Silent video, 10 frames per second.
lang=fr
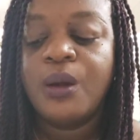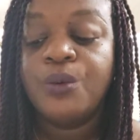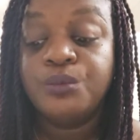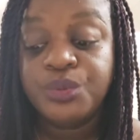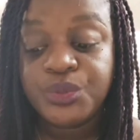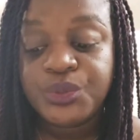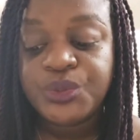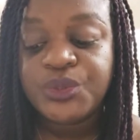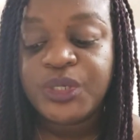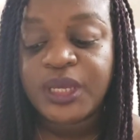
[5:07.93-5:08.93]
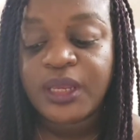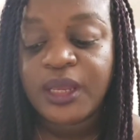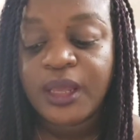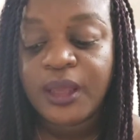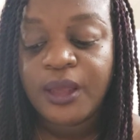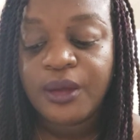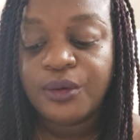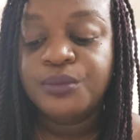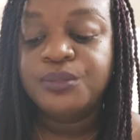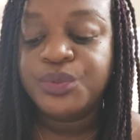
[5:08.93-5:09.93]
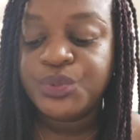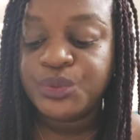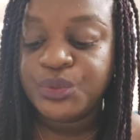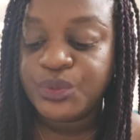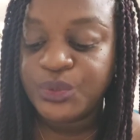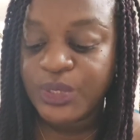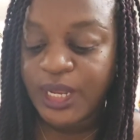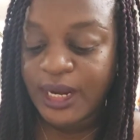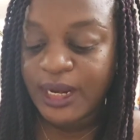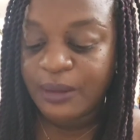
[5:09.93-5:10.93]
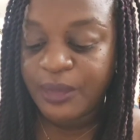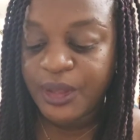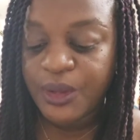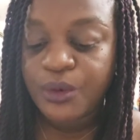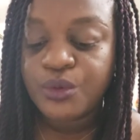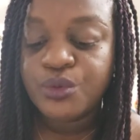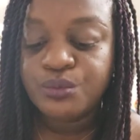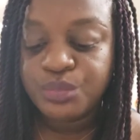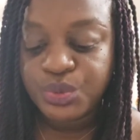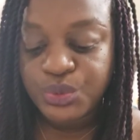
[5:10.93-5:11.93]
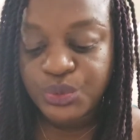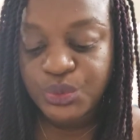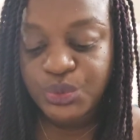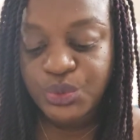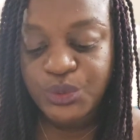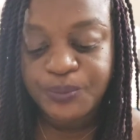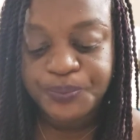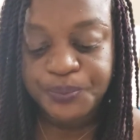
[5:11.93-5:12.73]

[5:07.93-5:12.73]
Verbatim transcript: Umbutu, tu criais. Umbutu, tu clamais. Umbutu, tu